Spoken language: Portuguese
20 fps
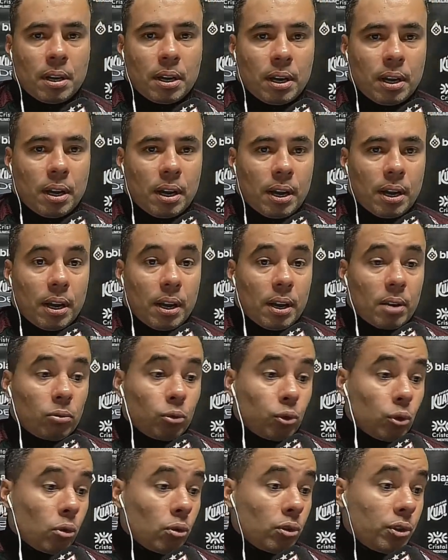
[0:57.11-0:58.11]
É
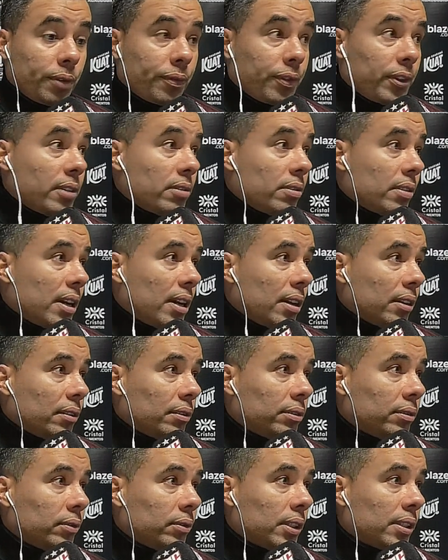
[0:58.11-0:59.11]
um jogo difícil, né?